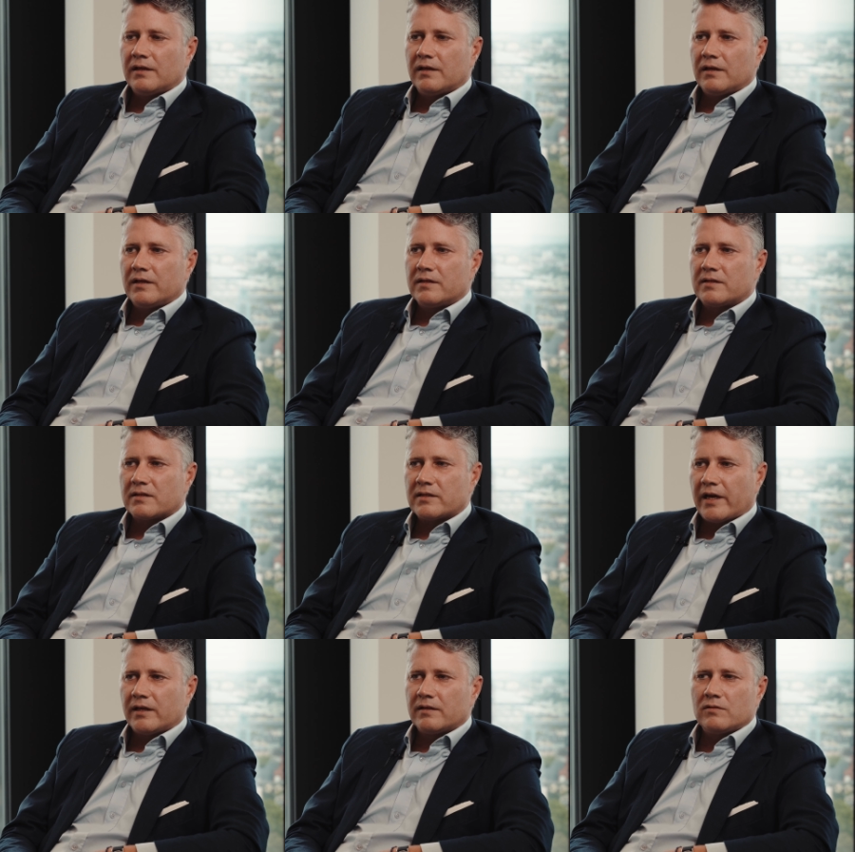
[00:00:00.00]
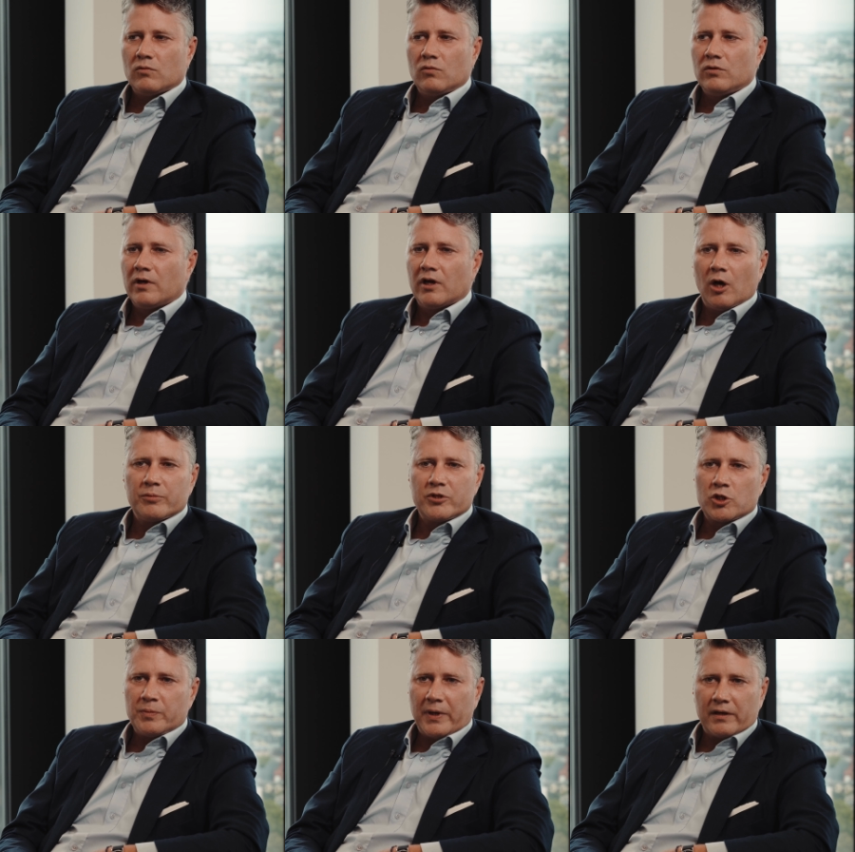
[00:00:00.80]
äh, ist das ein
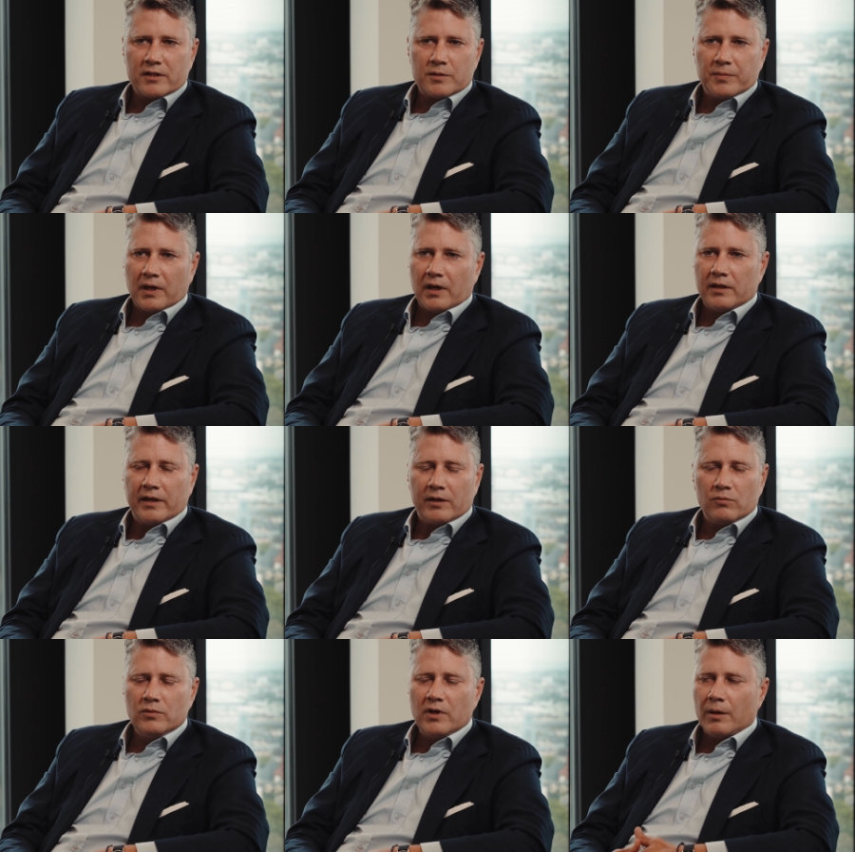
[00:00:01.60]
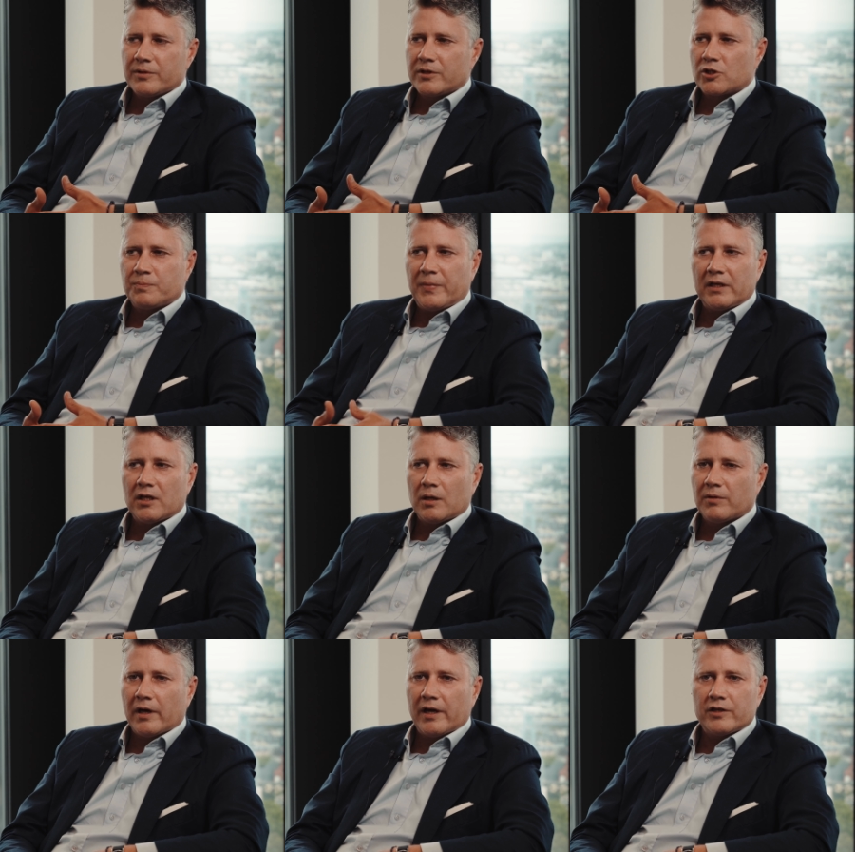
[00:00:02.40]
unglaublich, ein unglaublich,
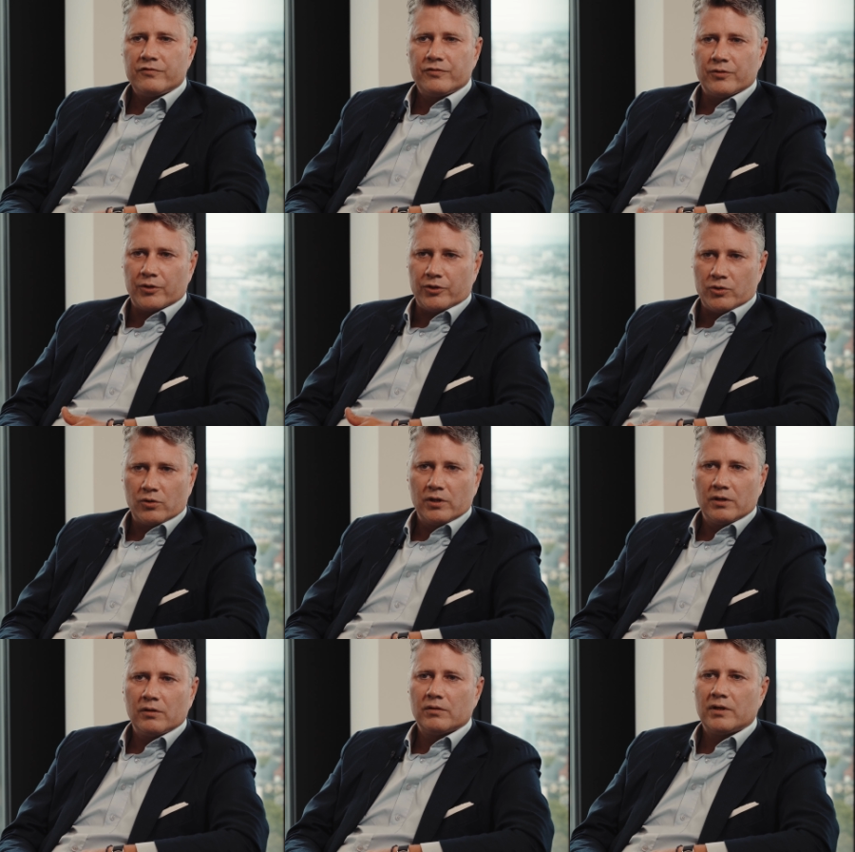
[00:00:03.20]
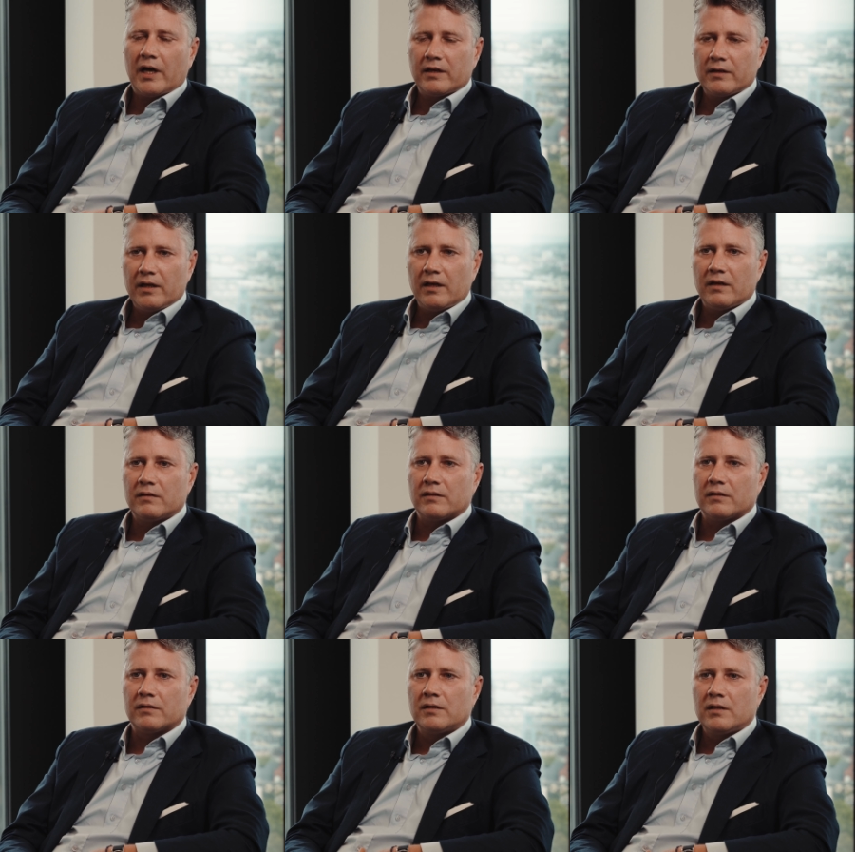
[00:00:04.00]
spannender Bereich für junge und
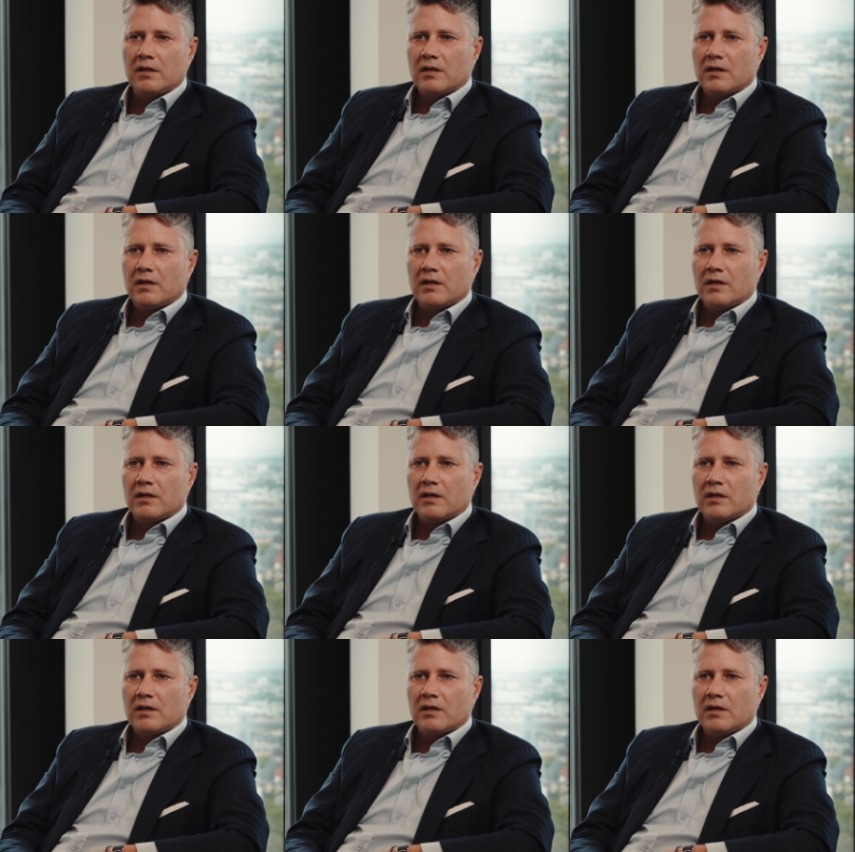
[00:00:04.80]
angehende